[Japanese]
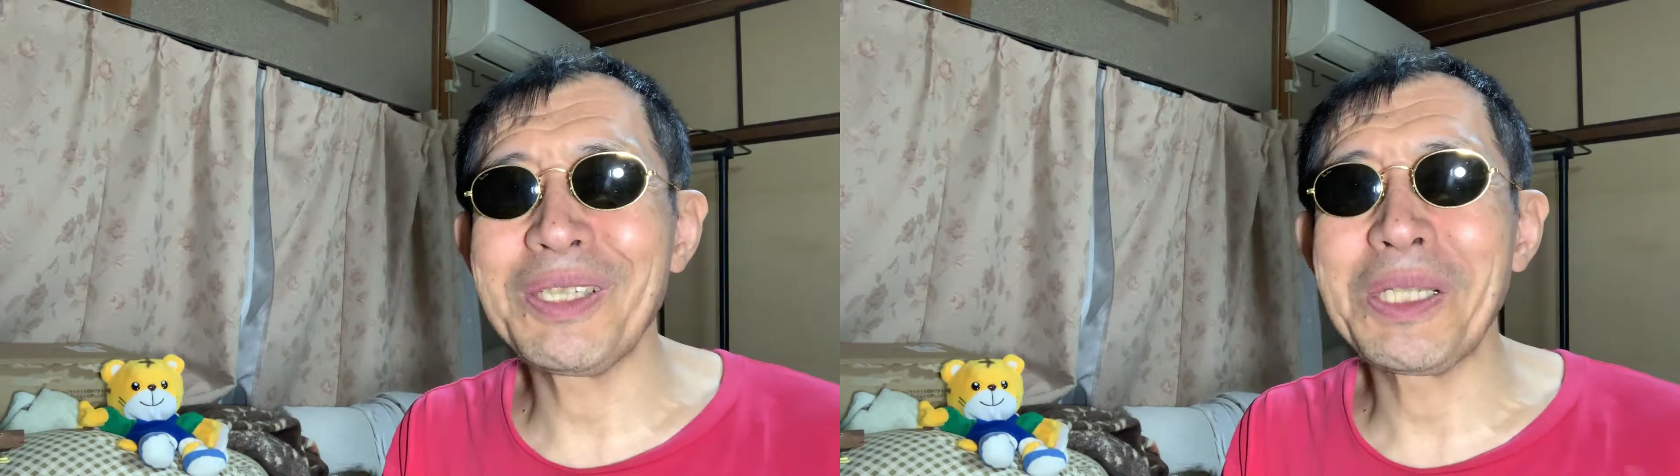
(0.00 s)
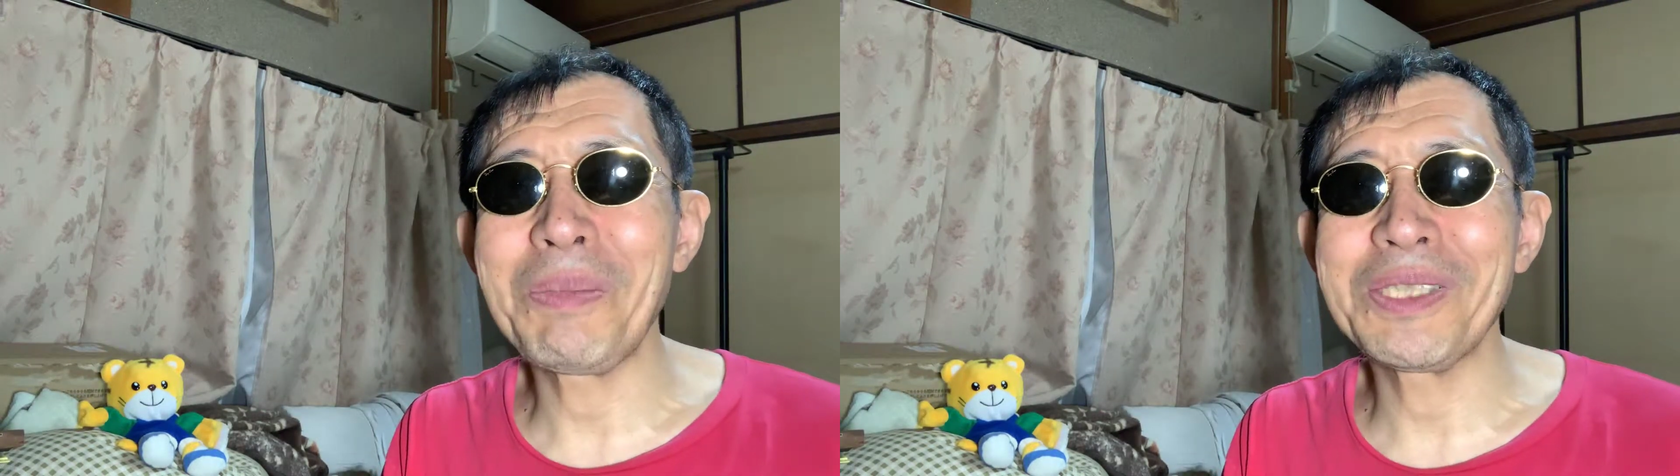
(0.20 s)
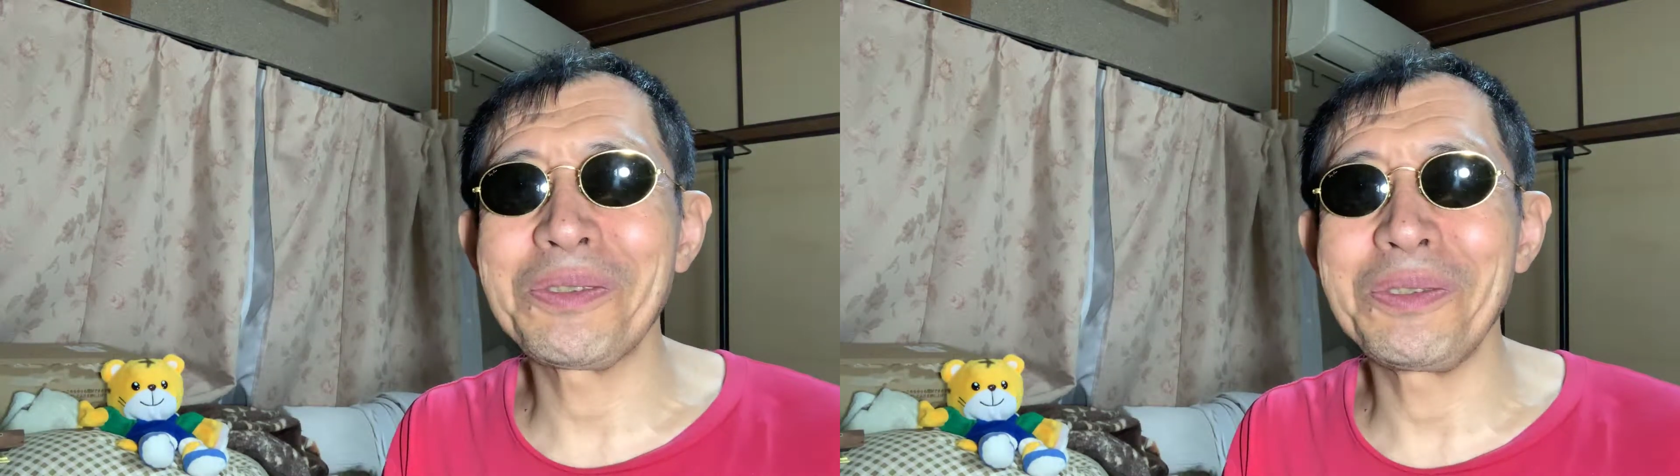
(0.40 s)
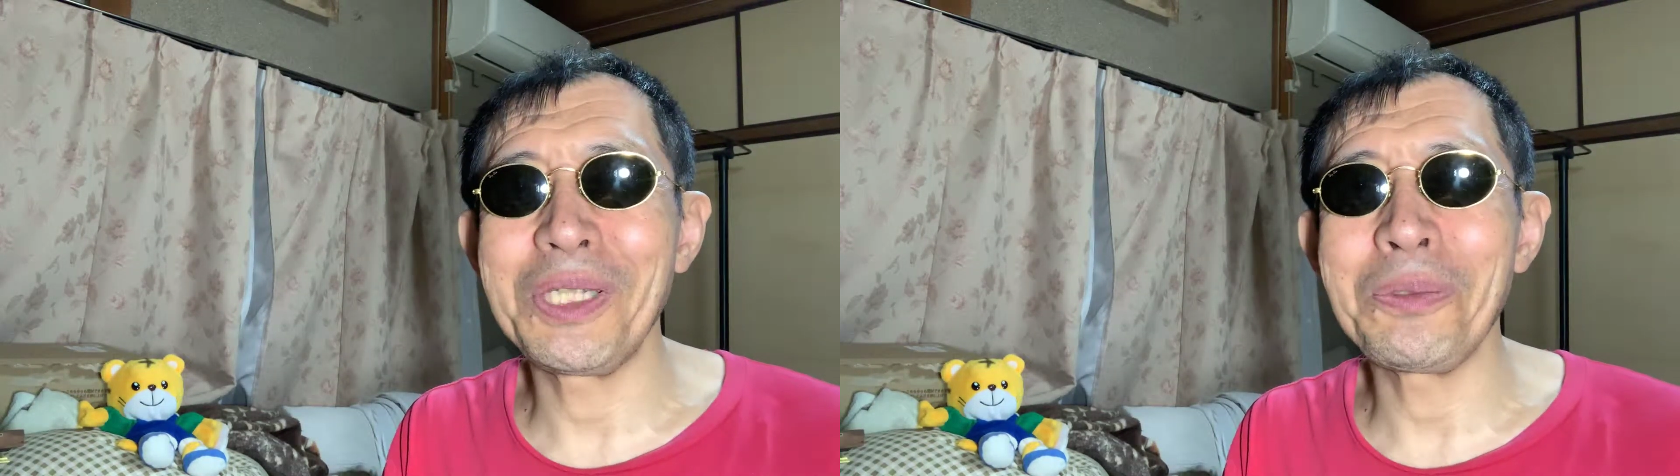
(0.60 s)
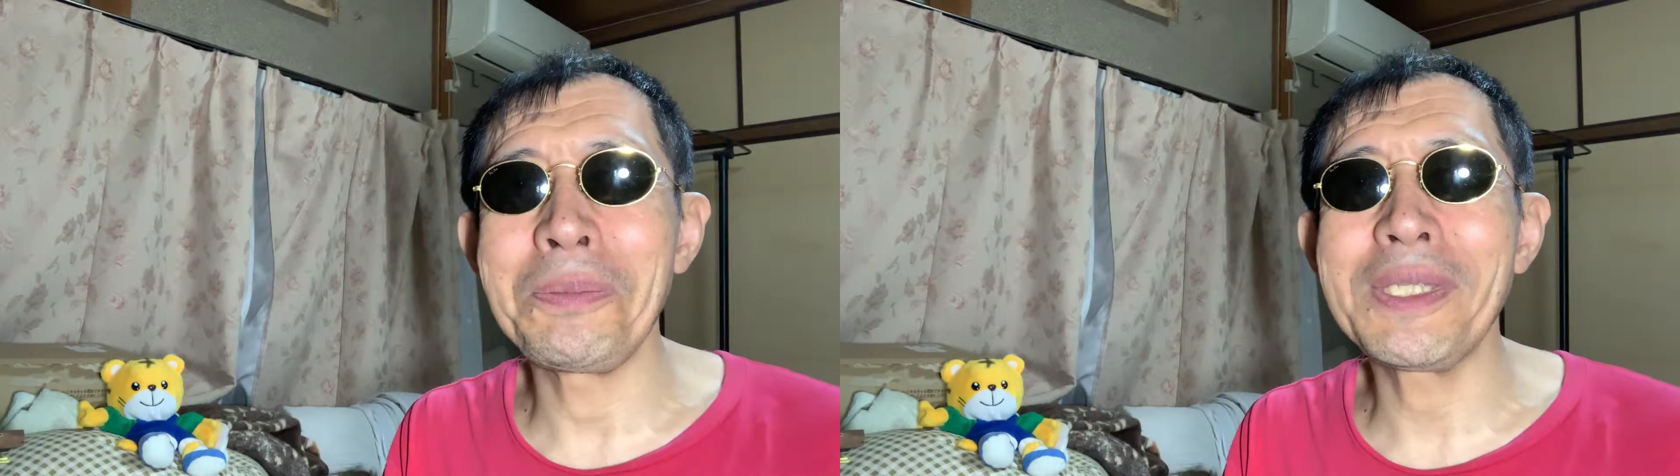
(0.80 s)
来てますので
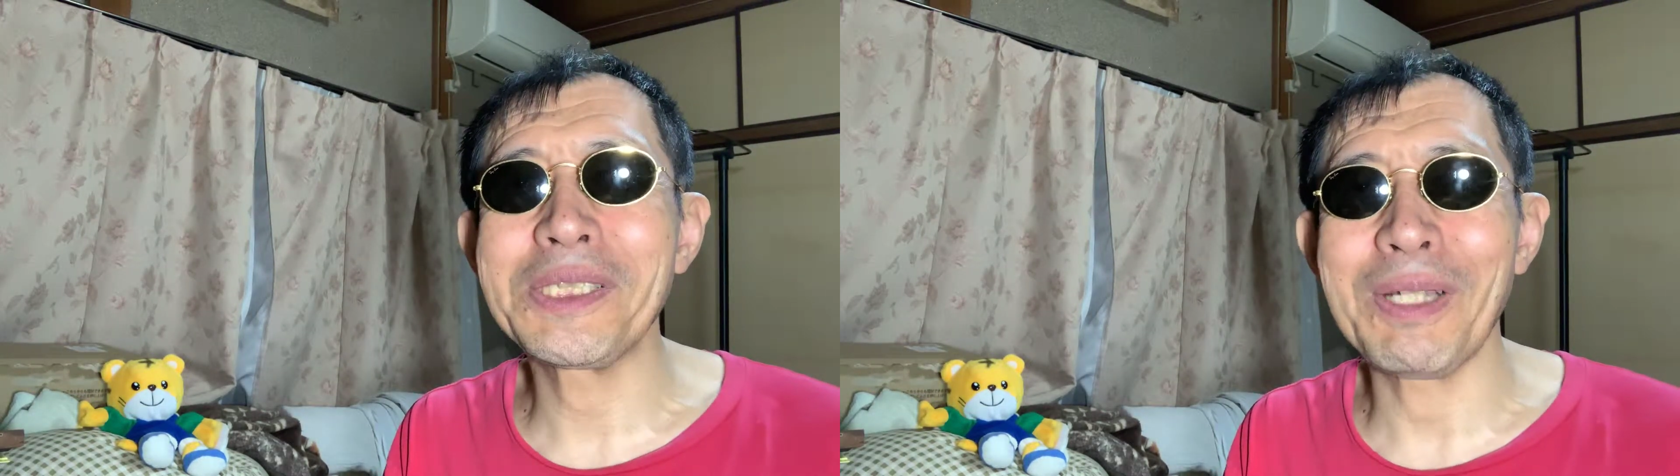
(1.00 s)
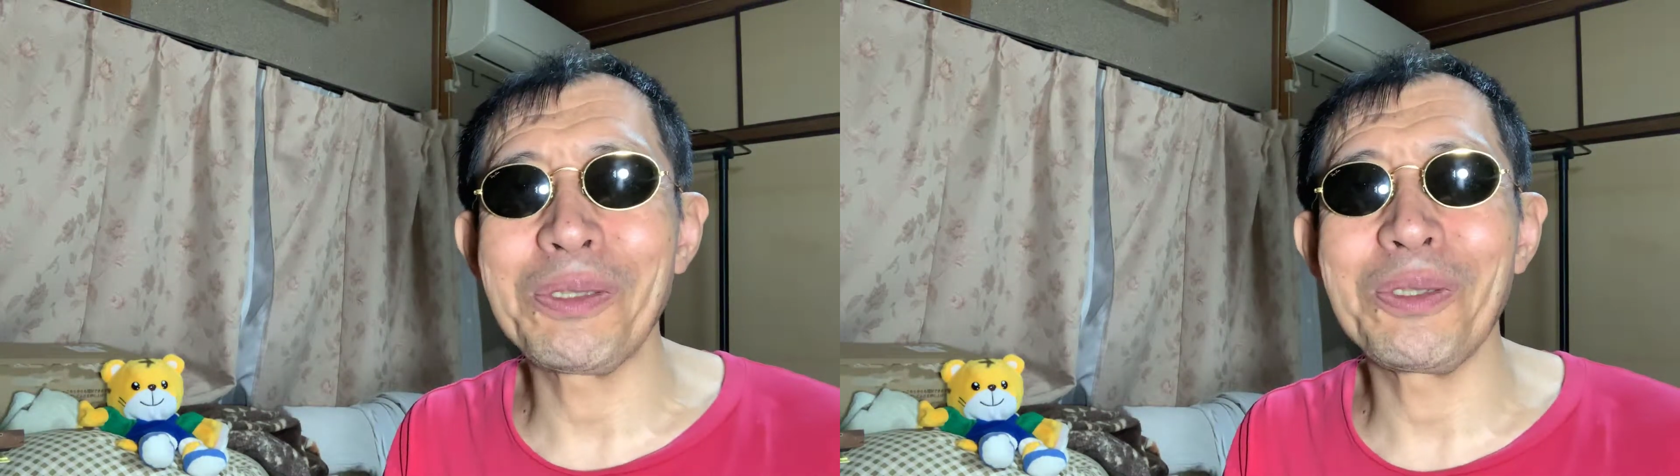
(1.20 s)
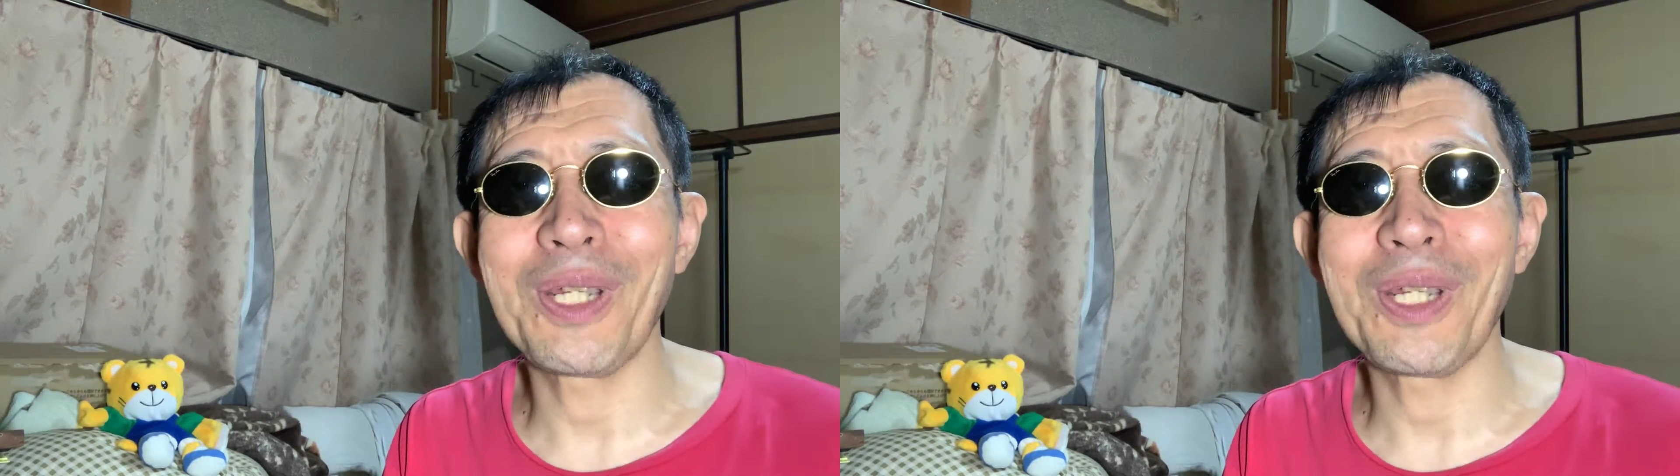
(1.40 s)
読みますわとい